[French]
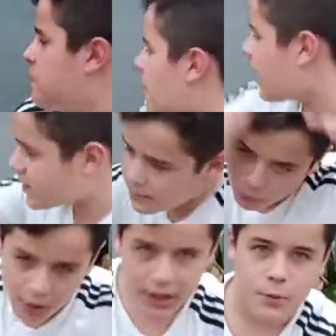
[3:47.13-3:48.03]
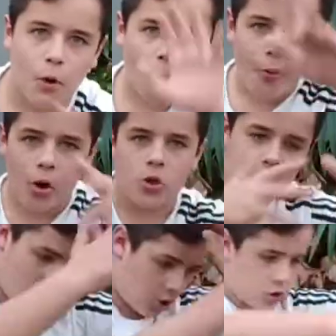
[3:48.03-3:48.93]
peux pas, c'est bon, allez, je me repose.
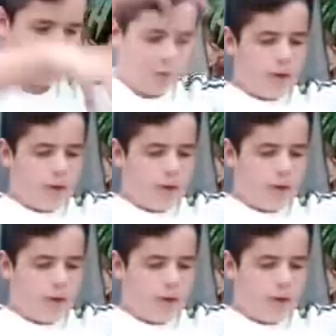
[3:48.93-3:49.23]
Allez, c'est